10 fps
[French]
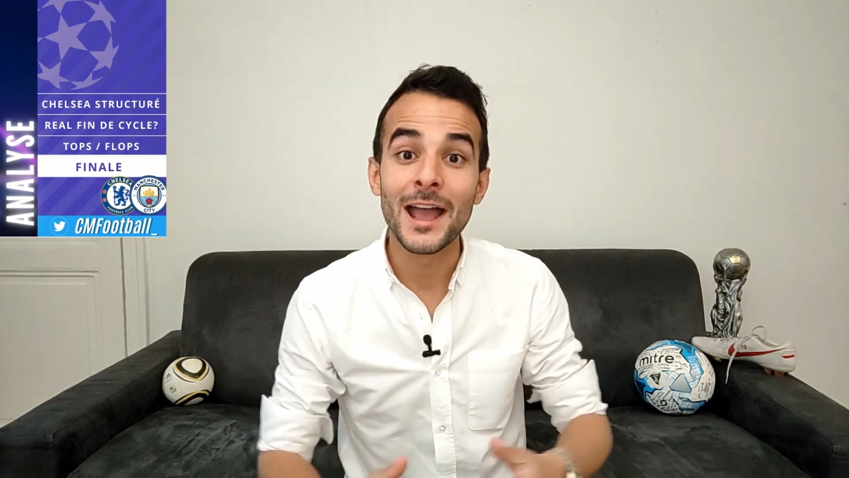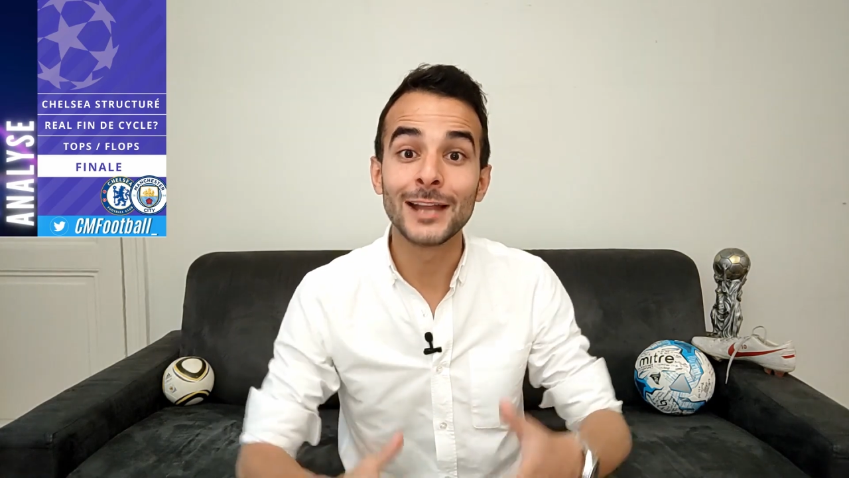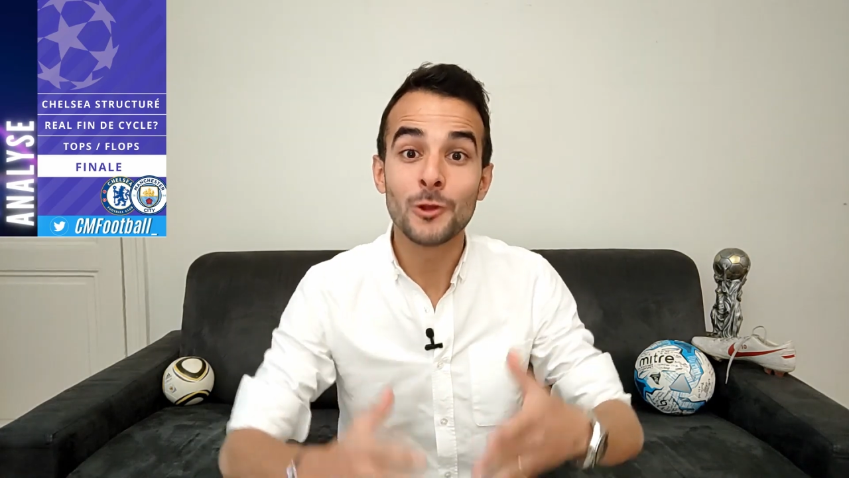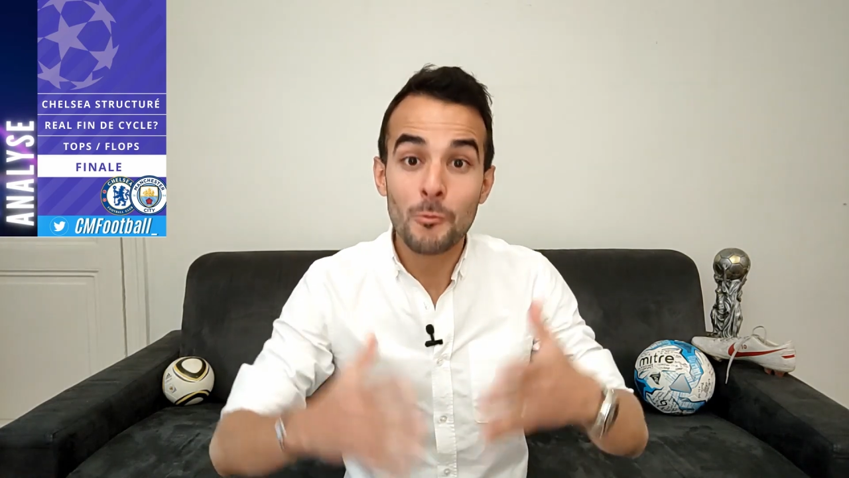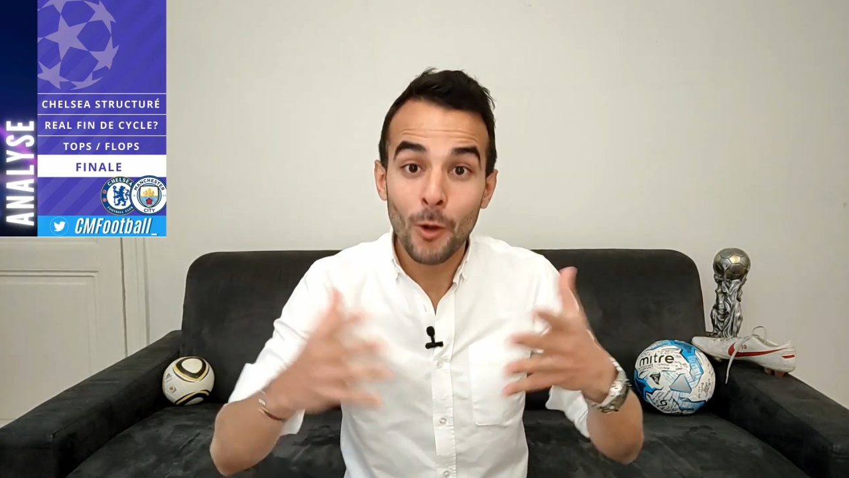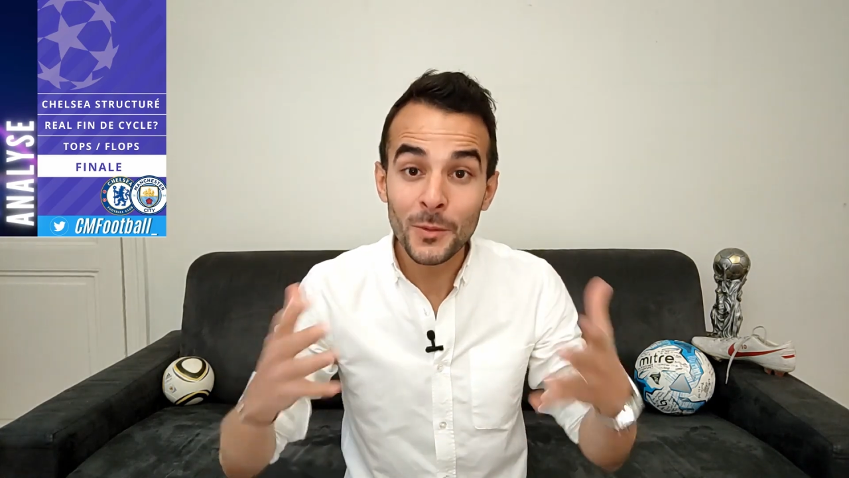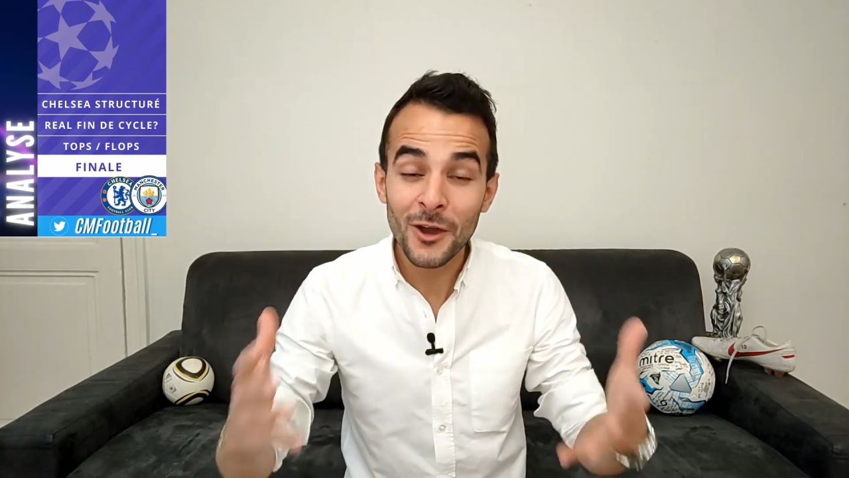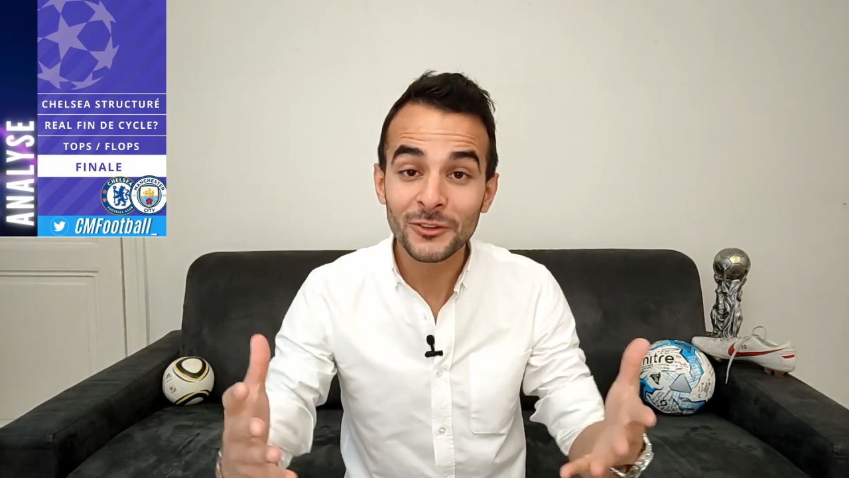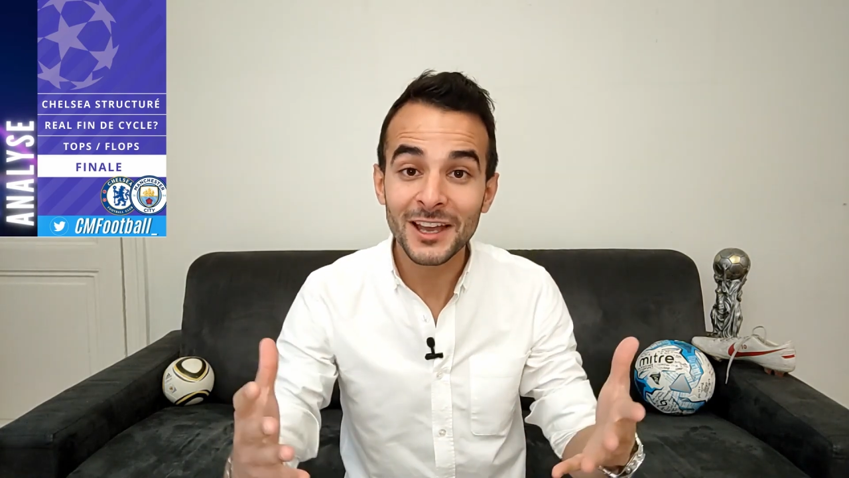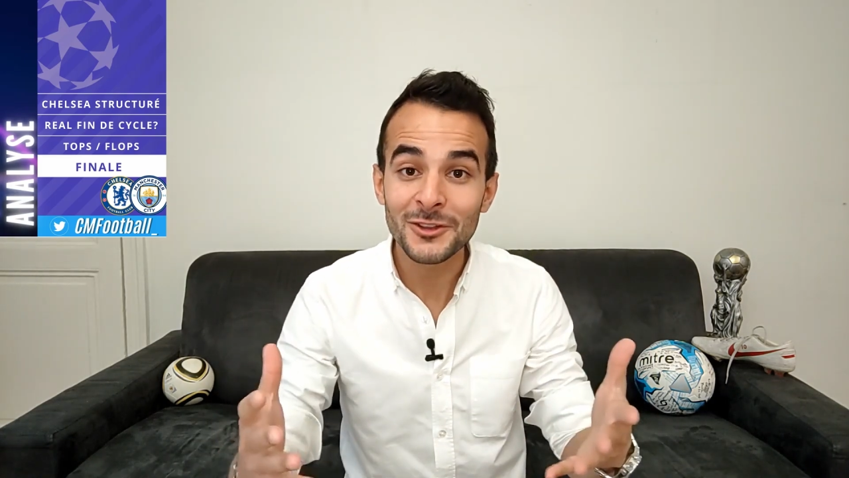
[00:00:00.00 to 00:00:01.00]
être le premier
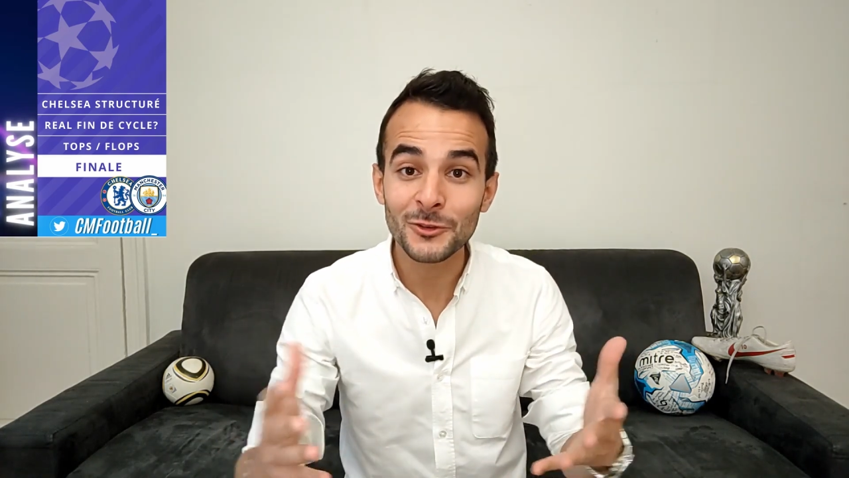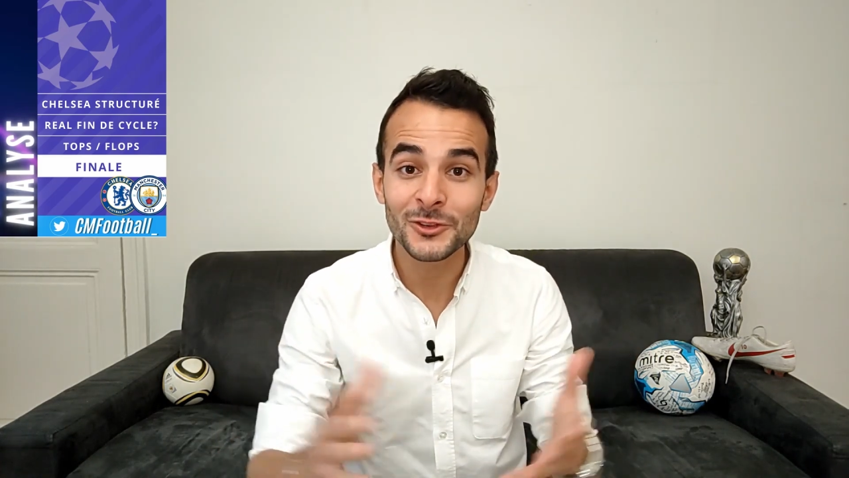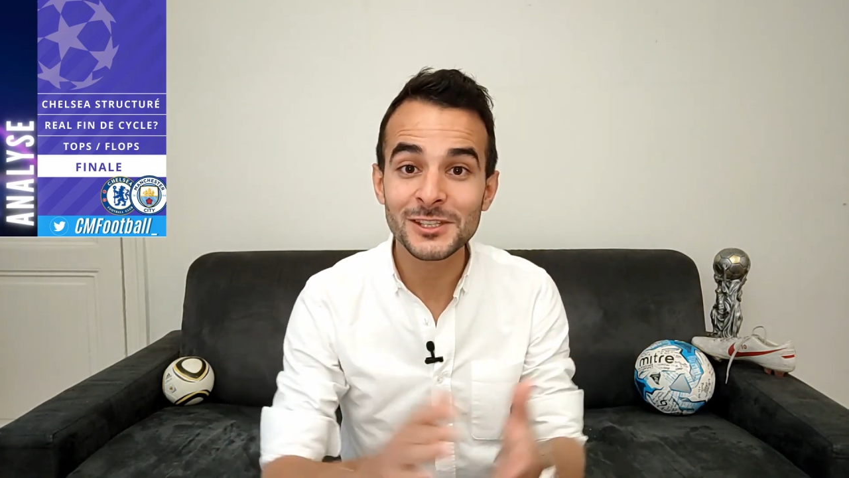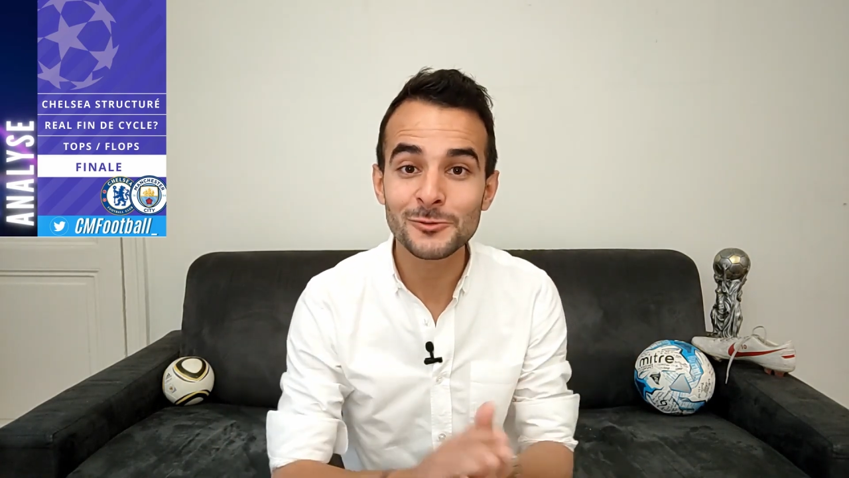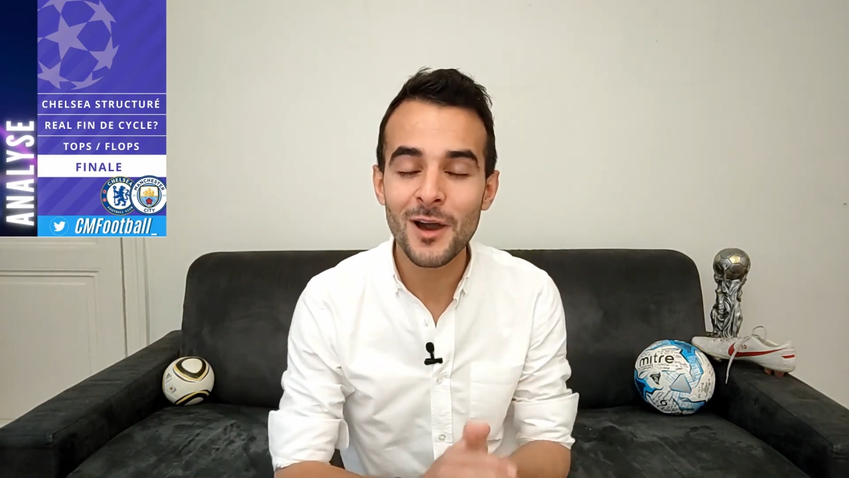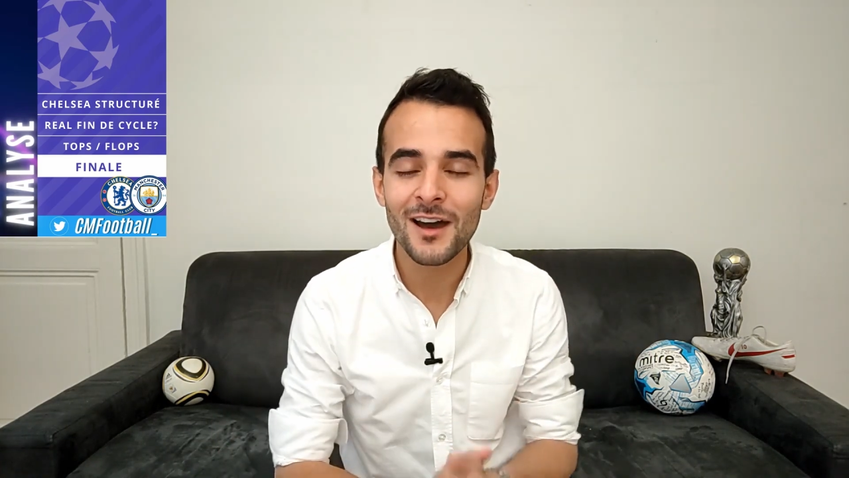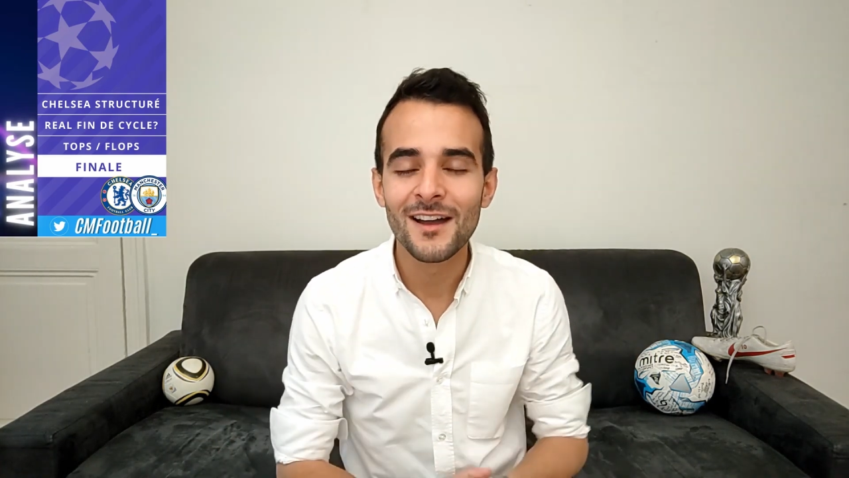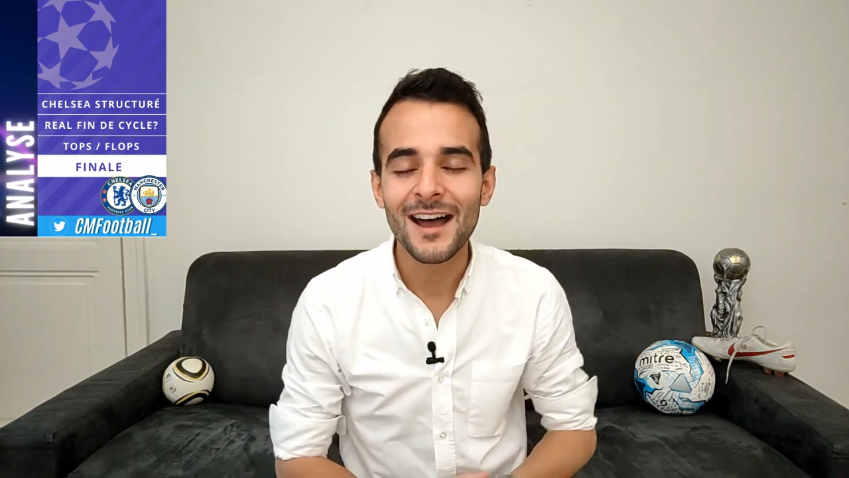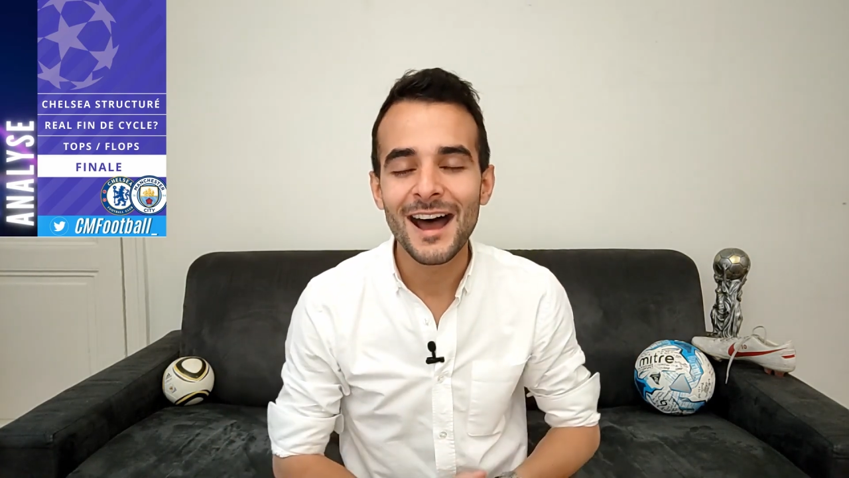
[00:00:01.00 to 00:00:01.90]
entraîneur de l'histoire